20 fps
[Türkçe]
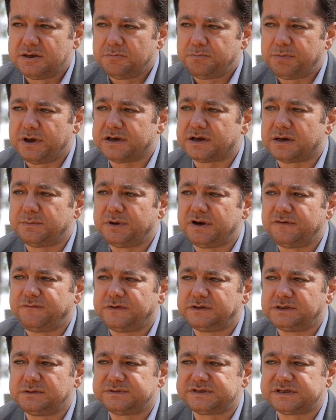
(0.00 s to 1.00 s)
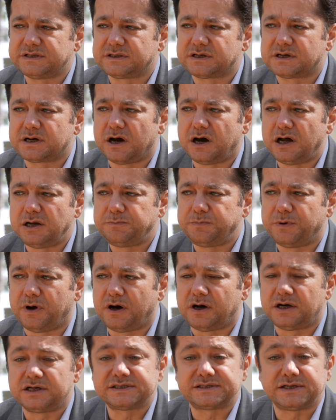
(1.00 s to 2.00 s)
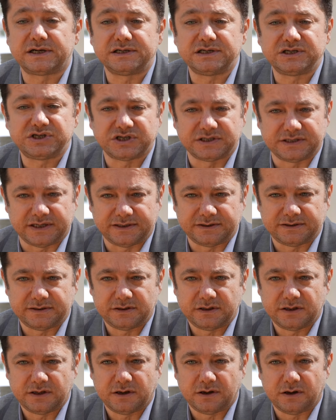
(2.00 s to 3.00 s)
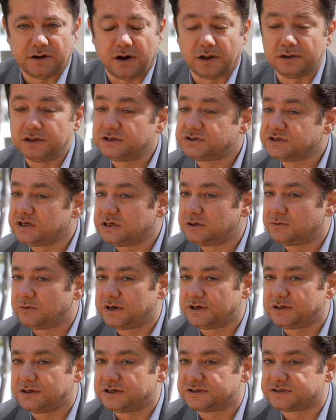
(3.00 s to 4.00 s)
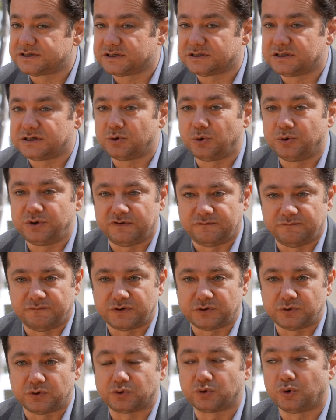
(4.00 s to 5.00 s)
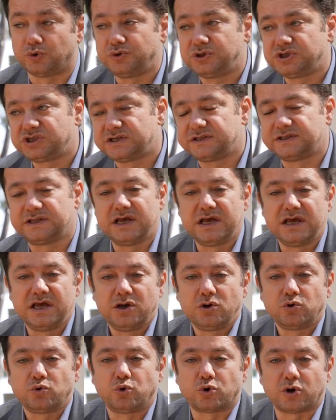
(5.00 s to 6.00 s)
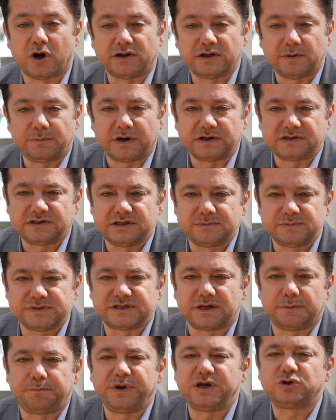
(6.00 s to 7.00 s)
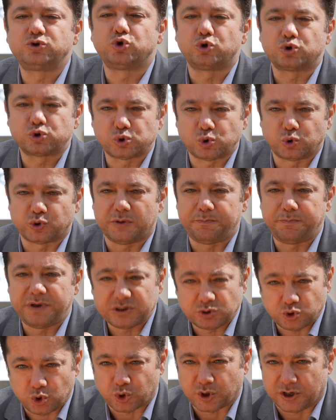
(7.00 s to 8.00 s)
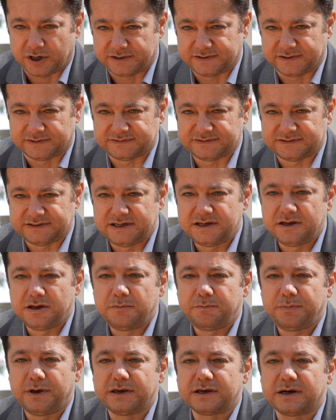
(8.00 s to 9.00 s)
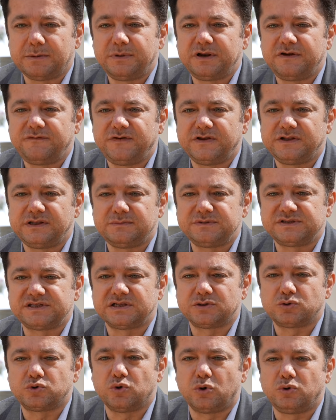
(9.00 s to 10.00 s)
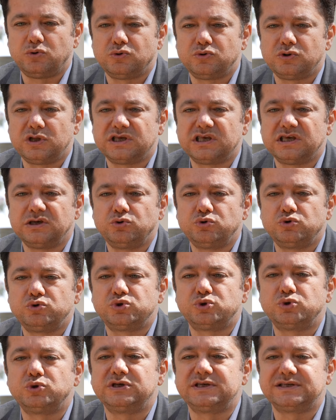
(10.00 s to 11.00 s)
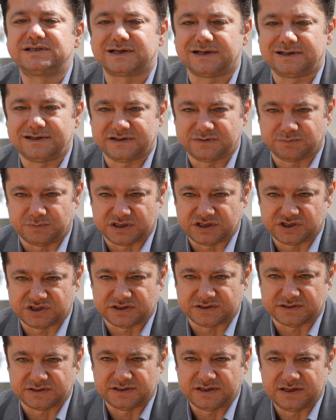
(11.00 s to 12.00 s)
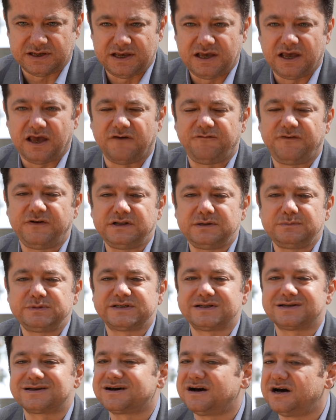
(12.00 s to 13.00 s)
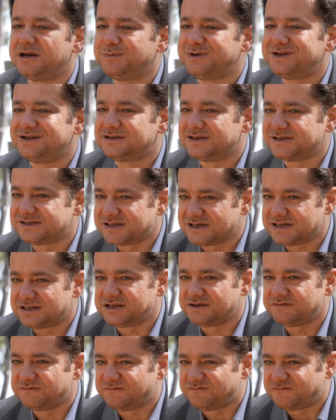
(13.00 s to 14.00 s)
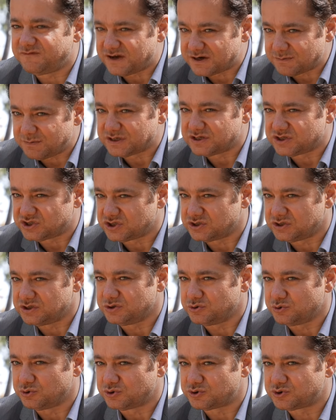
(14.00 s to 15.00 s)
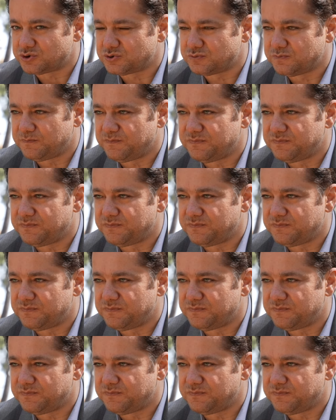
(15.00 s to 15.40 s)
Peygamber Efendimiz'in kalp asayişine Allah Celle ve Ala Hazretleri önem veriyor. Onun için Kur'an'a baktığımızda pek çok sure, pek çok ayet Peygamber Efendimizin gönlündeki hüznü izale etmek için, Efendimizin kalbine teselli vermek için iniyor.